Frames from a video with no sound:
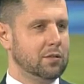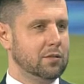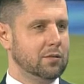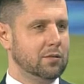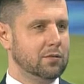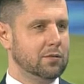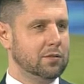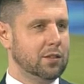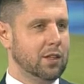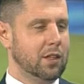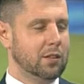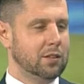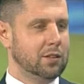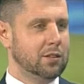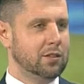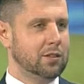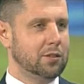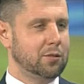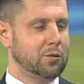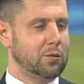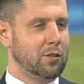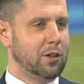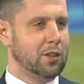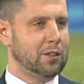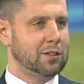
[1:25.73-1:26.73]
в данной
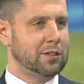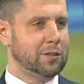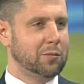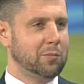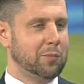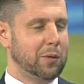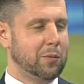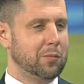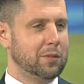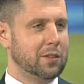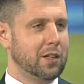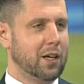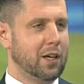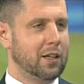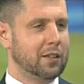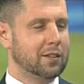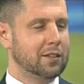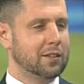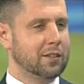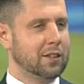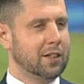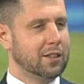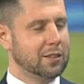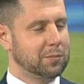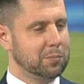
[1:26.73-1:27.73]
ситуации применяет
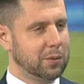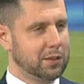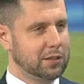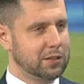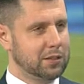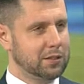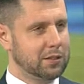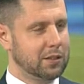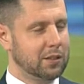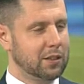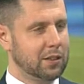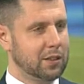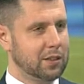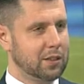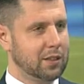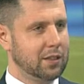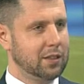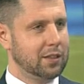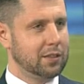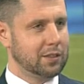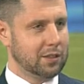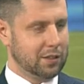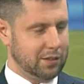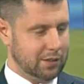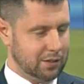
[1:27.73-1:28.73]
господин
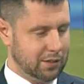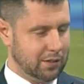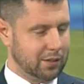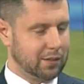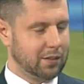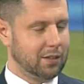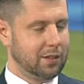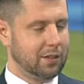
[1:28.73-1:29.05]
Насенко?